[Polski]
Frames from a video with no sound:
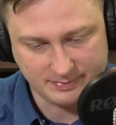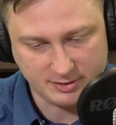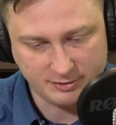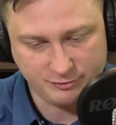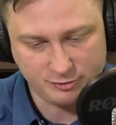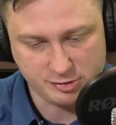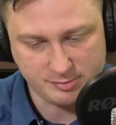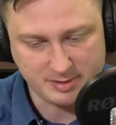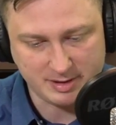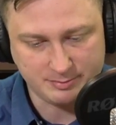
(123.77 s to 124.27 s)

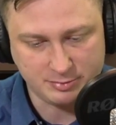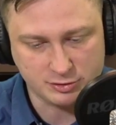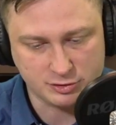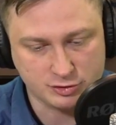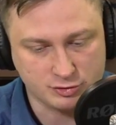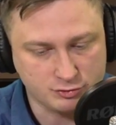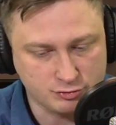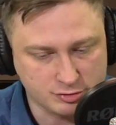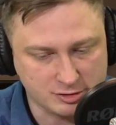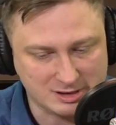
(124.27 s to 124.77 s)
Forma
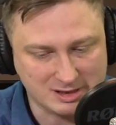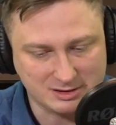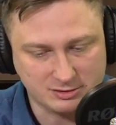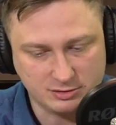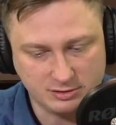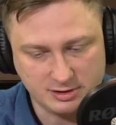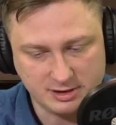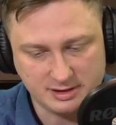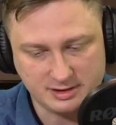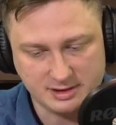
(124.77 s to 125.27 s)
podskórna
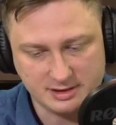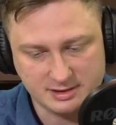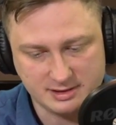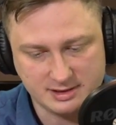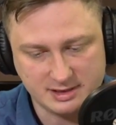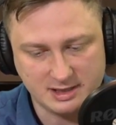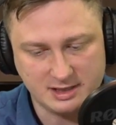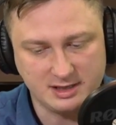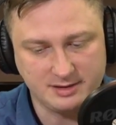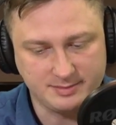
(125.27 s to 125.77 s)
to jeden z
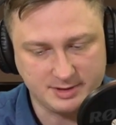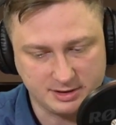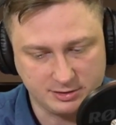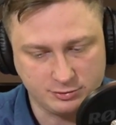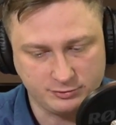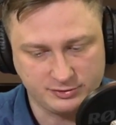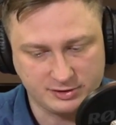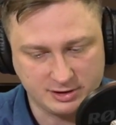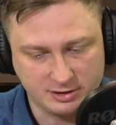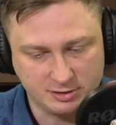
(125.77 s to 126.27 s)

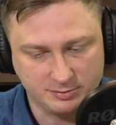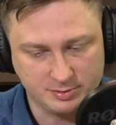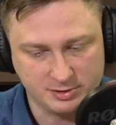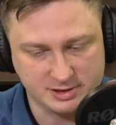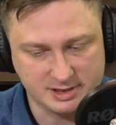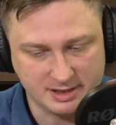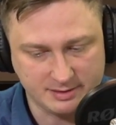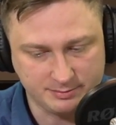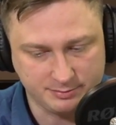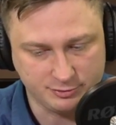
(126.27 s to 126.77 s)
elementów tego
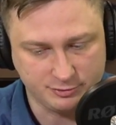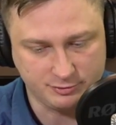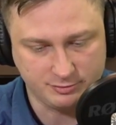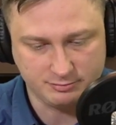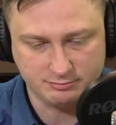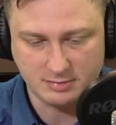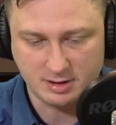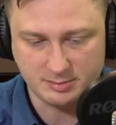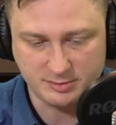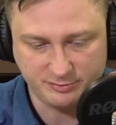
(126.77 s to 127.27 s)
postępu.
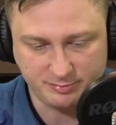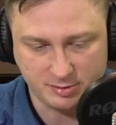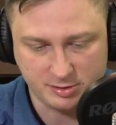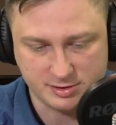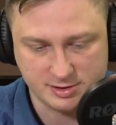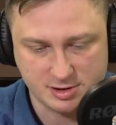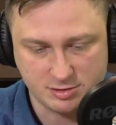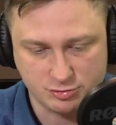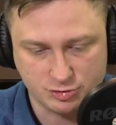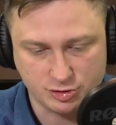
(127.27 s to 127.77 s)
Mamy w
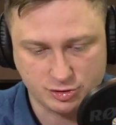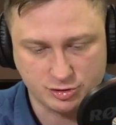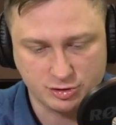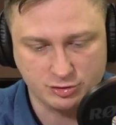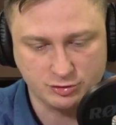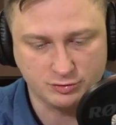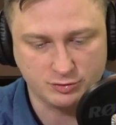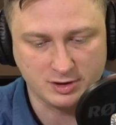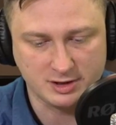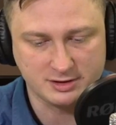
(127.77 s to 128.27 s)
Polsce już od
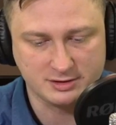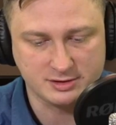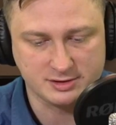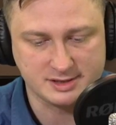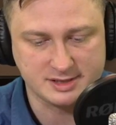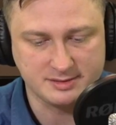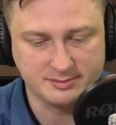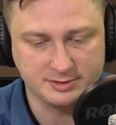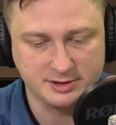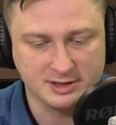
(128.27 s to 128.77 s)
kilku lat
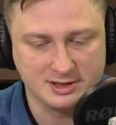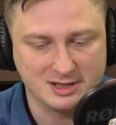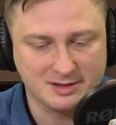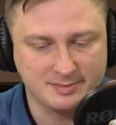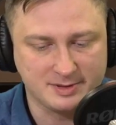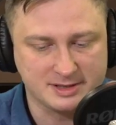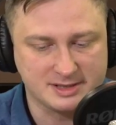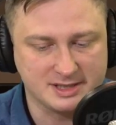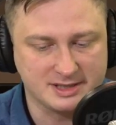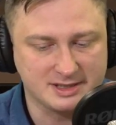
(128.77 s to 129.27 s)
dostępny dla
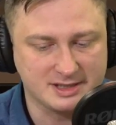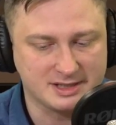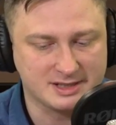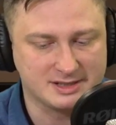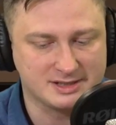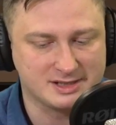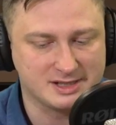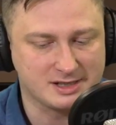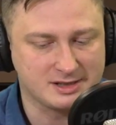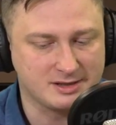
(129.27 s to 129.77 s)
pacjentek
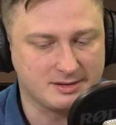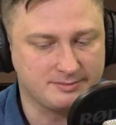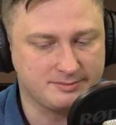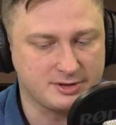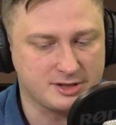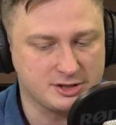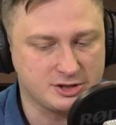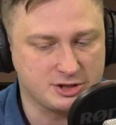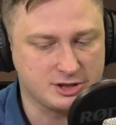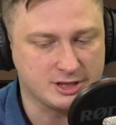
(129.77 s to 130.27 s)
z rakiem
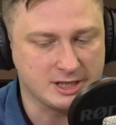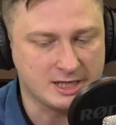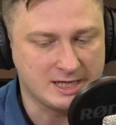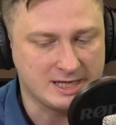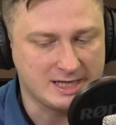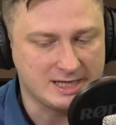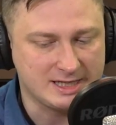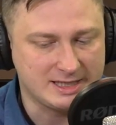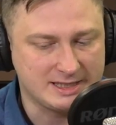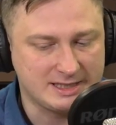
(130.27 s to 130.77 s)
piersi
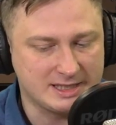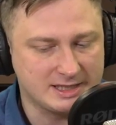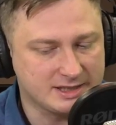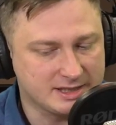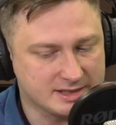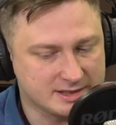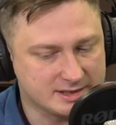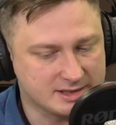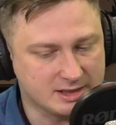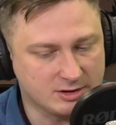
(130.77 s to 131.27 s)

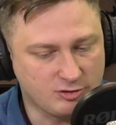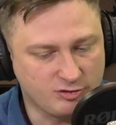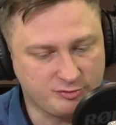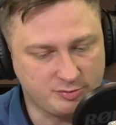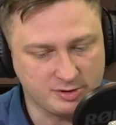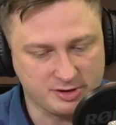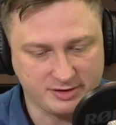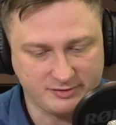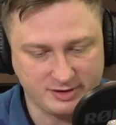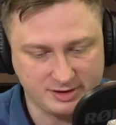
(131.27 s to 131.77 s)
jeden z leków
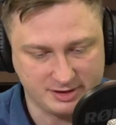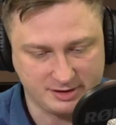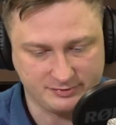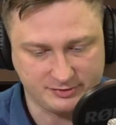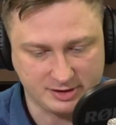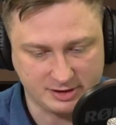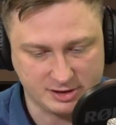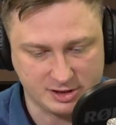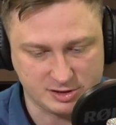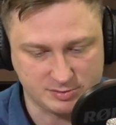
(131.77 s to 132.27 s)
podawanych w
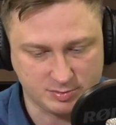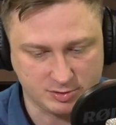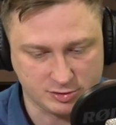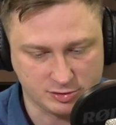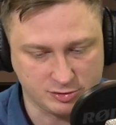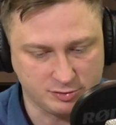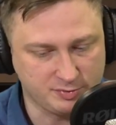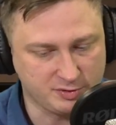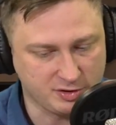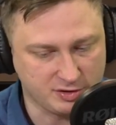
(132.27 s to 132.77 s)
taki
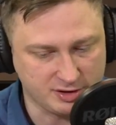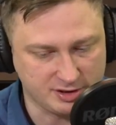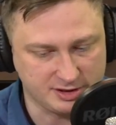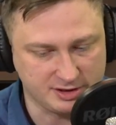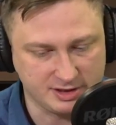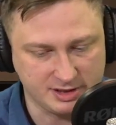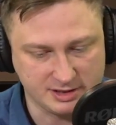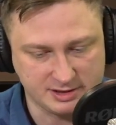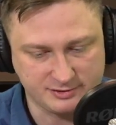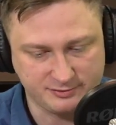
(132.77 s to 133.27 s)
sposób,
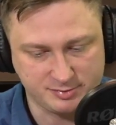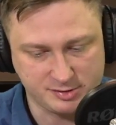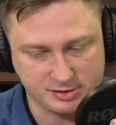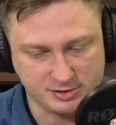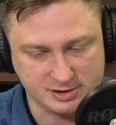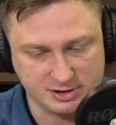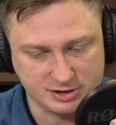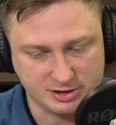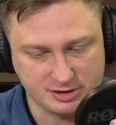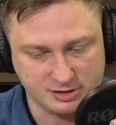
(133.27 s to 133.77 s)
kolejny jest w
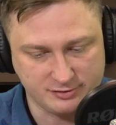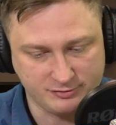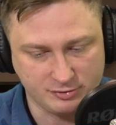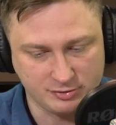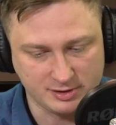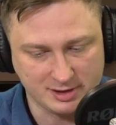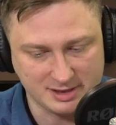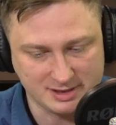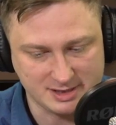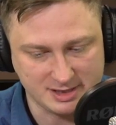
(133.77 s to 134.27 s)
procesie
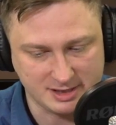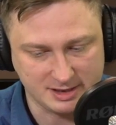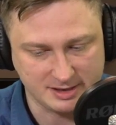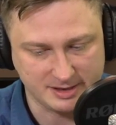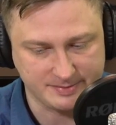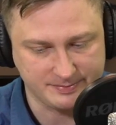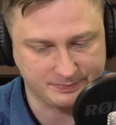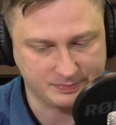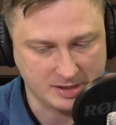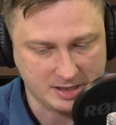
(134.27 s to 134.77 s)

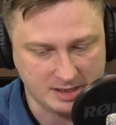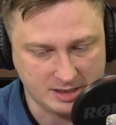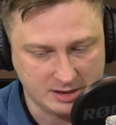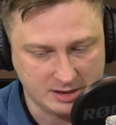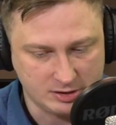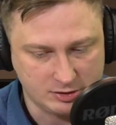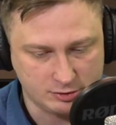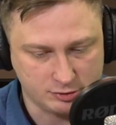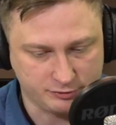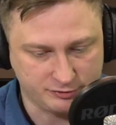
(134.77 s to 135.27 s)
refundacyjnym.
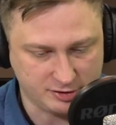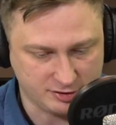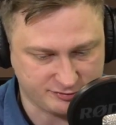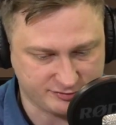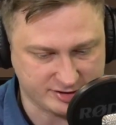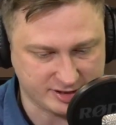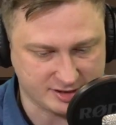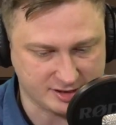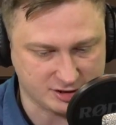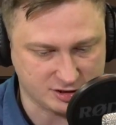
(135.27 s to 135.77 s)
Również w
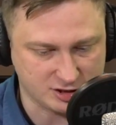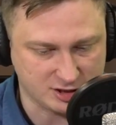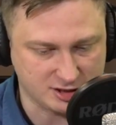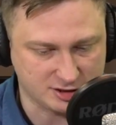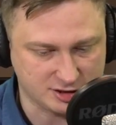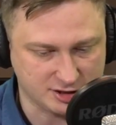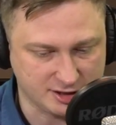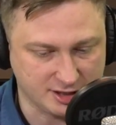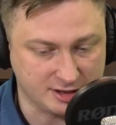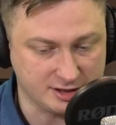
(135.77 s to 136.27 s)
zakresie
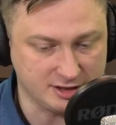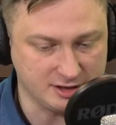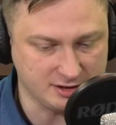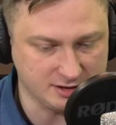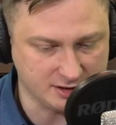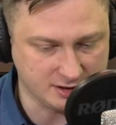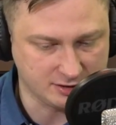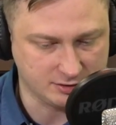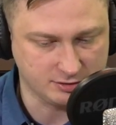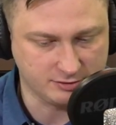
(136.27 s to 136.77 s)
leczenia
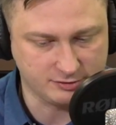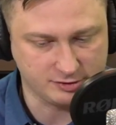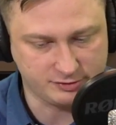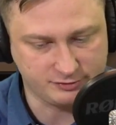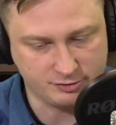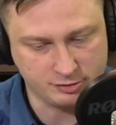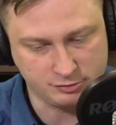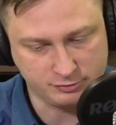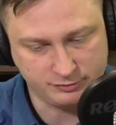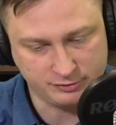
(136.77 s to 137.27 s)
innych
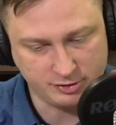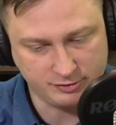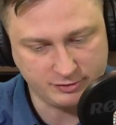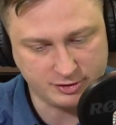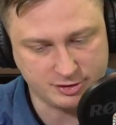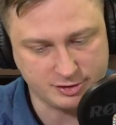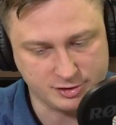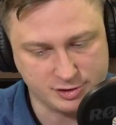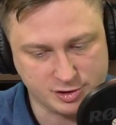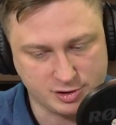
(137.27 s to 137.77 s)
nowotworów nowe
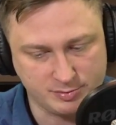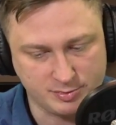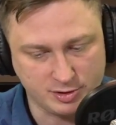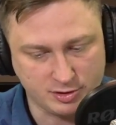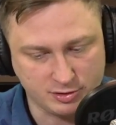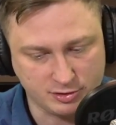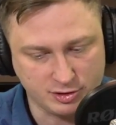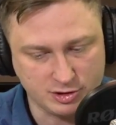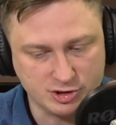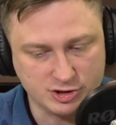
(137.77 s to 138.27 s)
cząstki
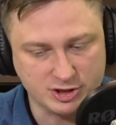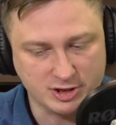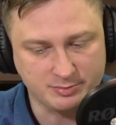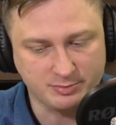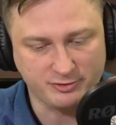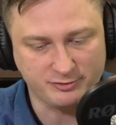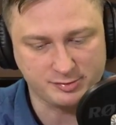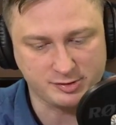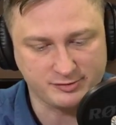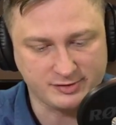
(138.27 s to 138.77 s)
biologiczne
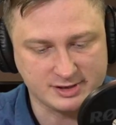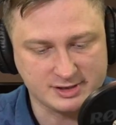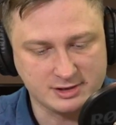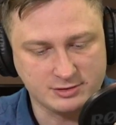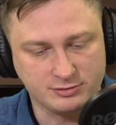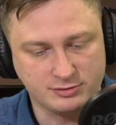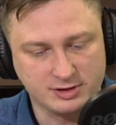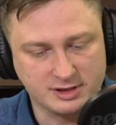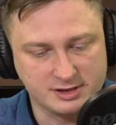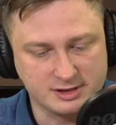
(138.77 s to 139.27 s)
po
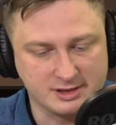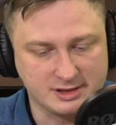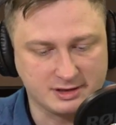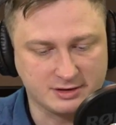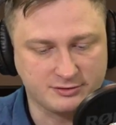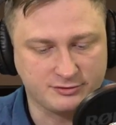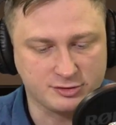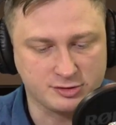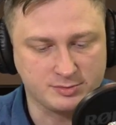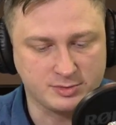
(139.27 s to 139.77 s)
wprowadzeniu na
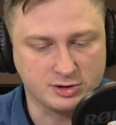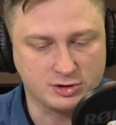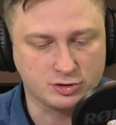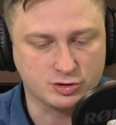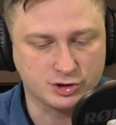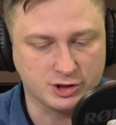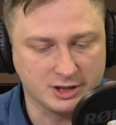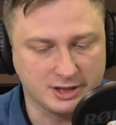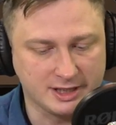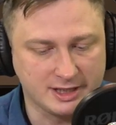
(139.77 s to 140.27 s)
rynek formy
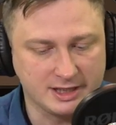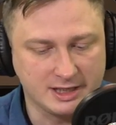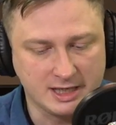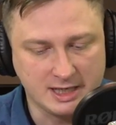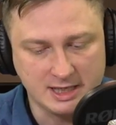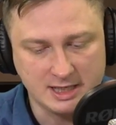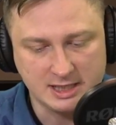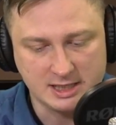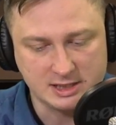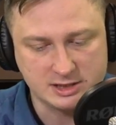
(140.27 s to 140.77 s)
dożylnej
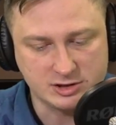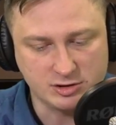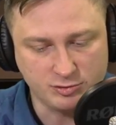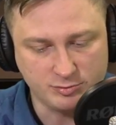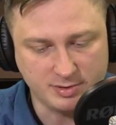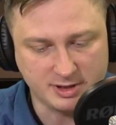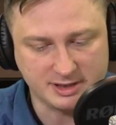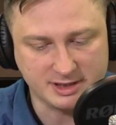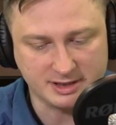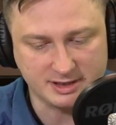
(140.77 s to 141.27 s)
są
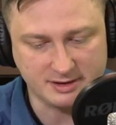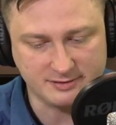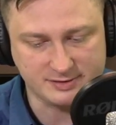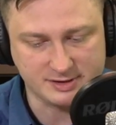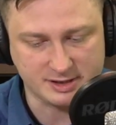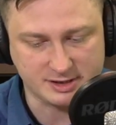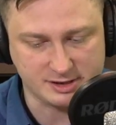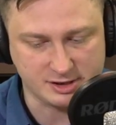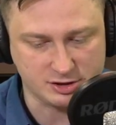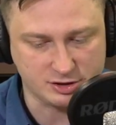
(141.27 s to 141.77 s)
badane w
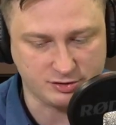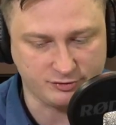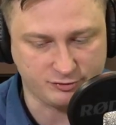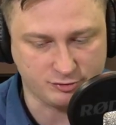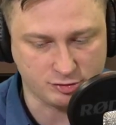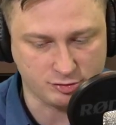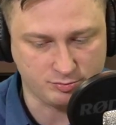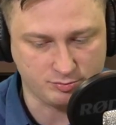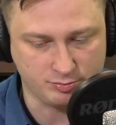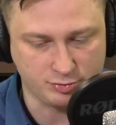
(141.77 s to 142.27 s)
zakresie
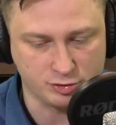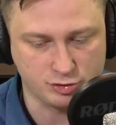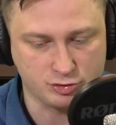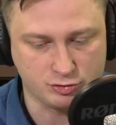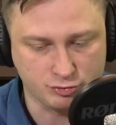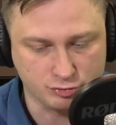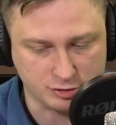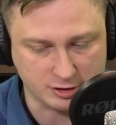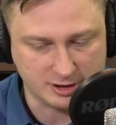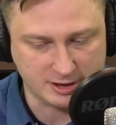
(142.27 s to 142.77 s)
form
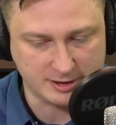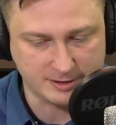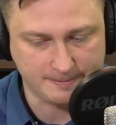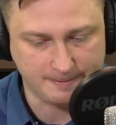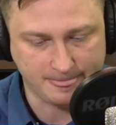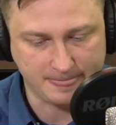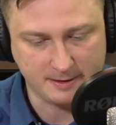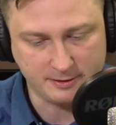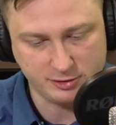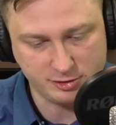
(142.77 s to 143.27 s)
podskórnych.
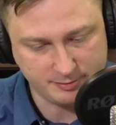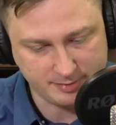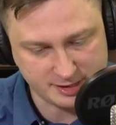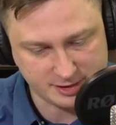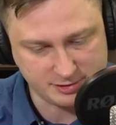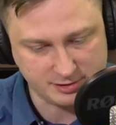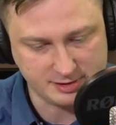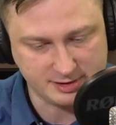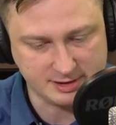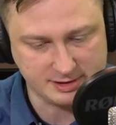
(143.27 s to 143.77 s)
To
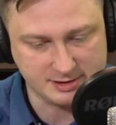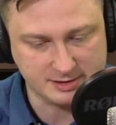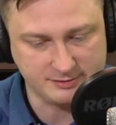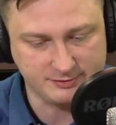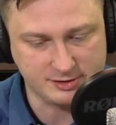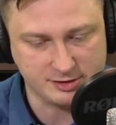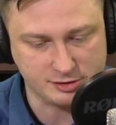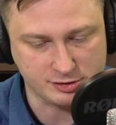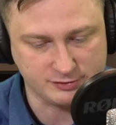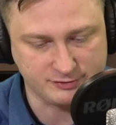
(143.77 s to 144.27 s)
bardzo
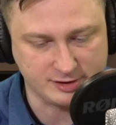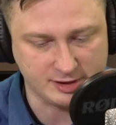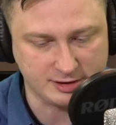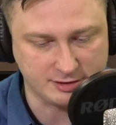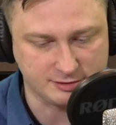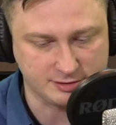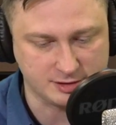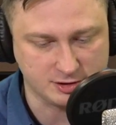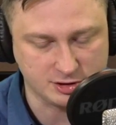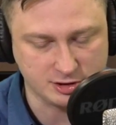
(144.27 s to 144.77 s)
intensywnie
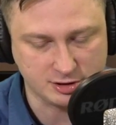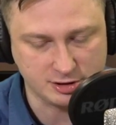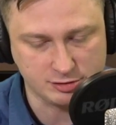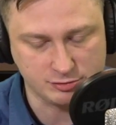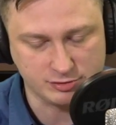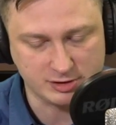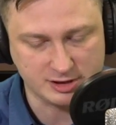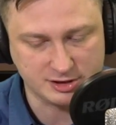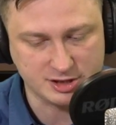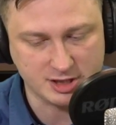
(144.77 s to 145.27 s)
rozwijający się
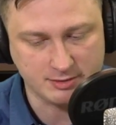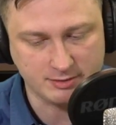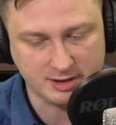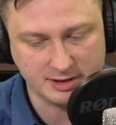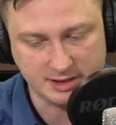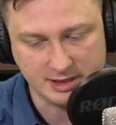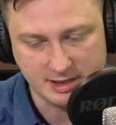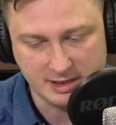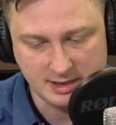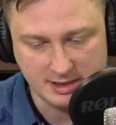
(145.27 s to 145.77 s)
kierunek działań.